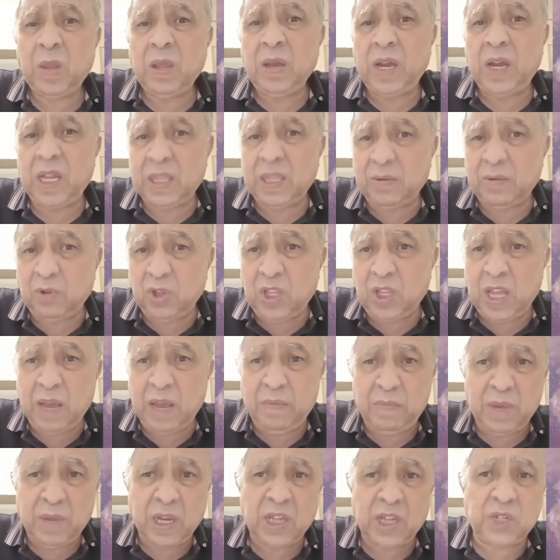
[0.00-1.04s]
عندنا
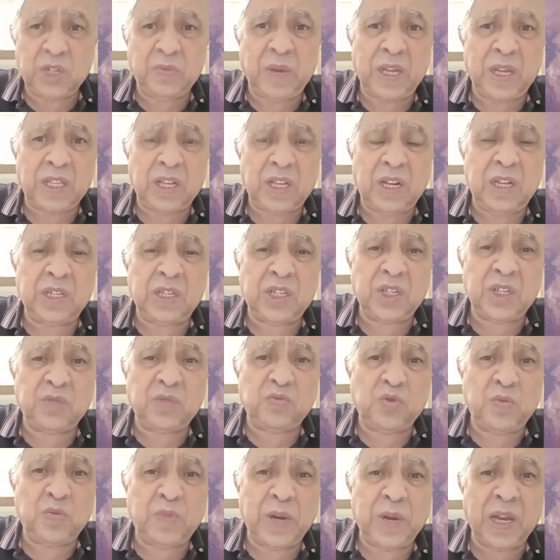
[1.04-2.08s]
خدام جماعه شو
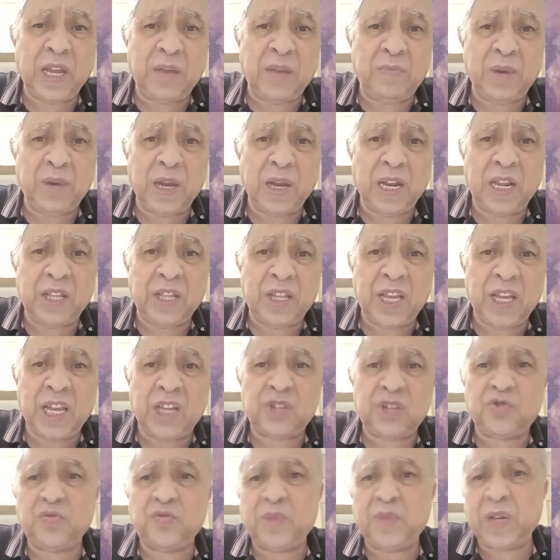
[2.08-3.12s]
اسمه
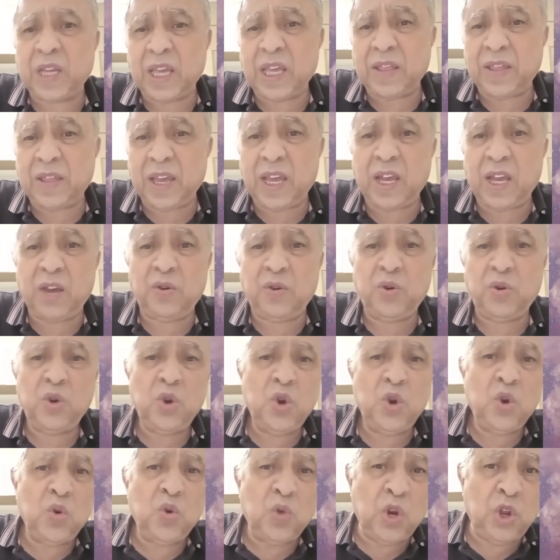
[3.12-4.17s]
بنجلاديش وبن كذا
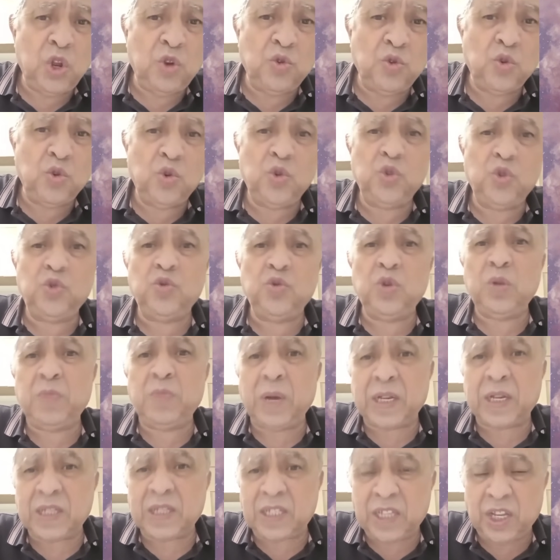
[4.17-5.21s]
والهنود
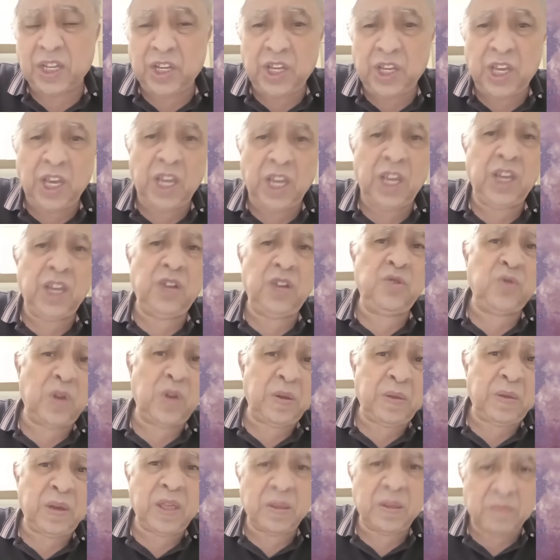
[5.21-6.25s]
والباكستانيين
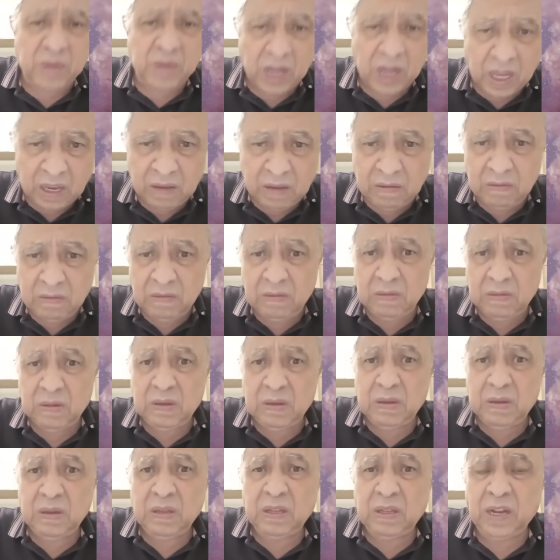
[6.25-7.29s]
وهذا هذوك
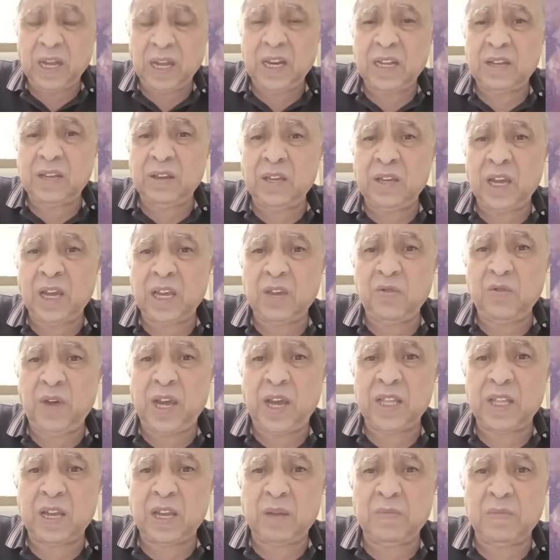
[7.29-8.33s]
قال لك يحكي
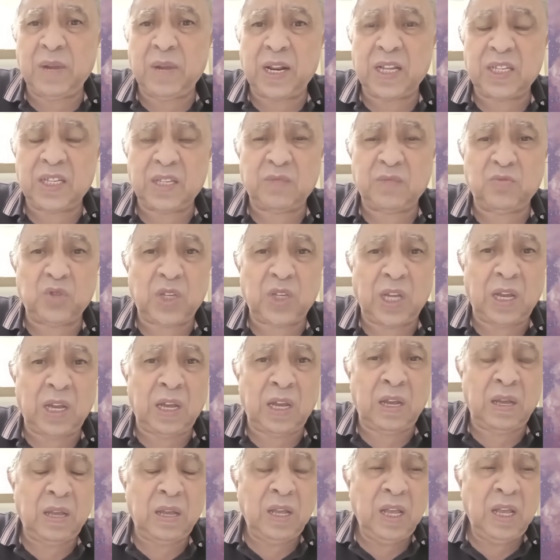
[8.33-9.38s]
واحد ذاك المره اسمه
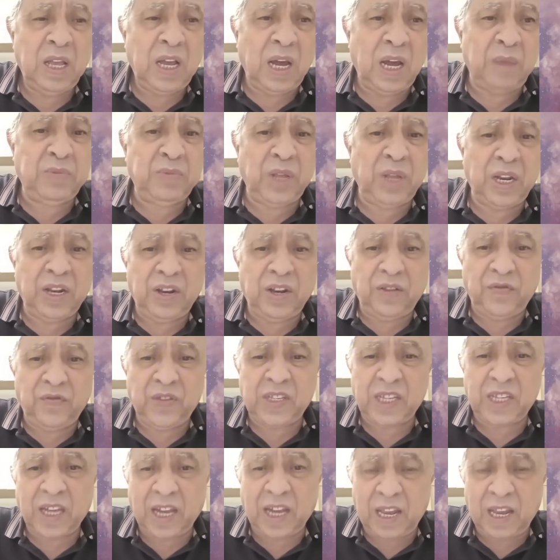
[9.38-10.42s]
عبد الله
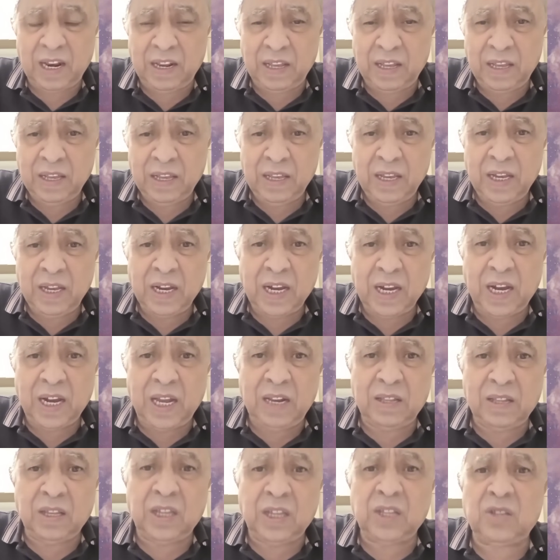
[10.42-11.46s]
النفيسي قال
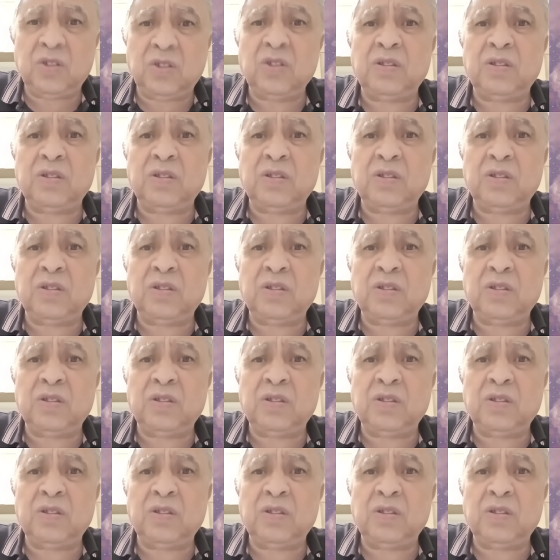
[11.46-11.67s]
قال